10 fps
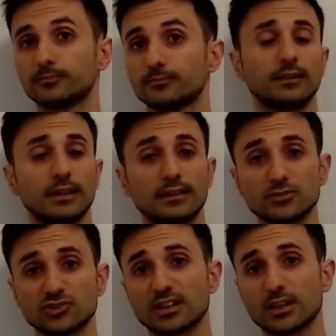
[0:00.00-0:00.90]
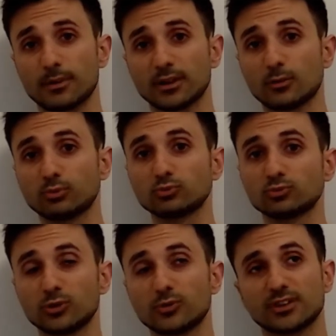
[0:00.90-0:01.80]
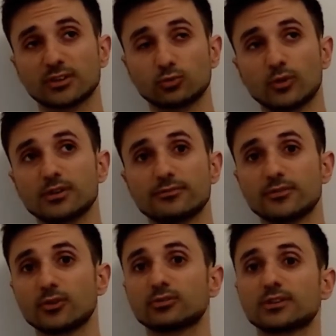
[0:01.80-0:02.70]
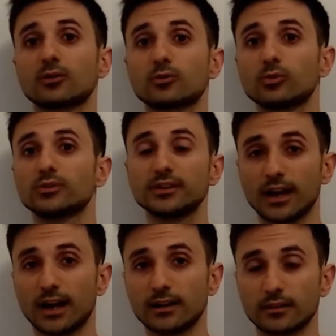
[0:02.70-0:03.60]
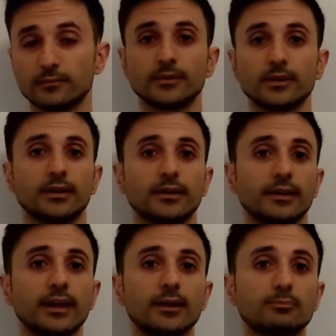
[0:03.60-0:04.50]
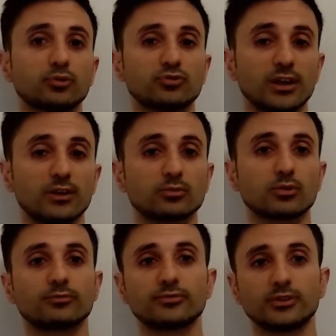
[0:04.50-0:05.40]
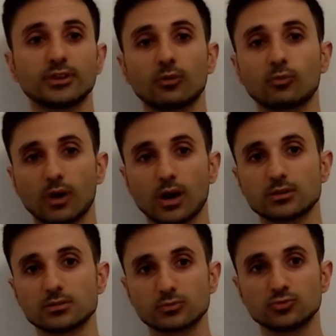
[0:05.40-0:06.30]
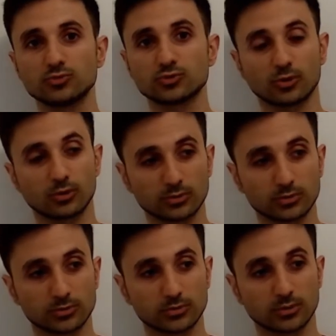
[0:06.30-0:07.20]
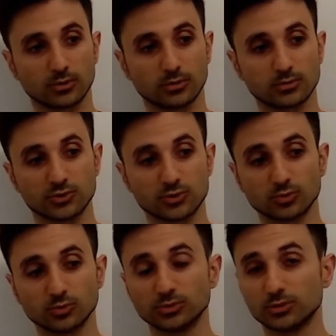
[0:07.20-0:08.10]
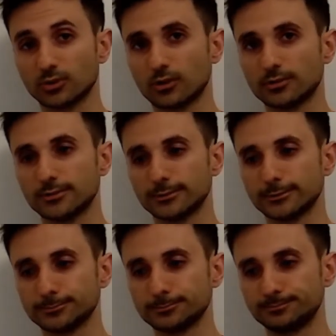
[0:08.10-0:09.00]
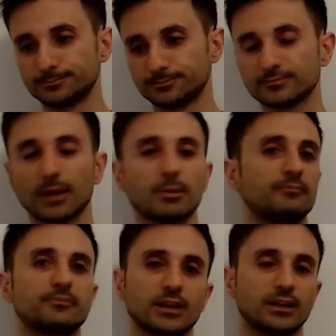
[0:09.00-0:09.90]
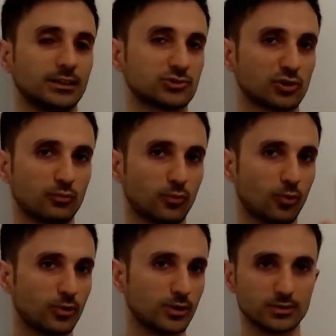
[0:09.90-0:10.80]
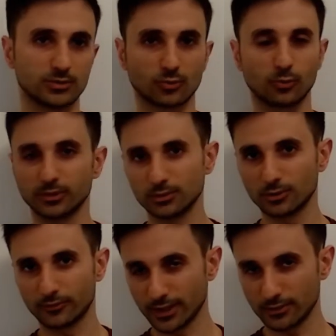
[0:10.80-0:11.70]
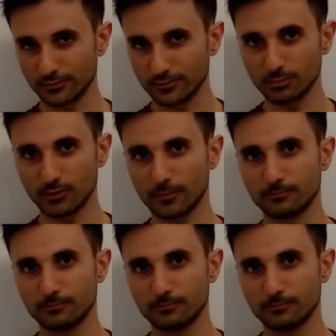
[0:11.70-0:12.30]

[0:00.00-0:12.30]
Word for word: Le vicende parlano appunto di questa sua difficoltà quotidiana e proseguono fino a quando un giorno Shun non... Vabbè, lascio a voi scoprirlo vedendo il film, va.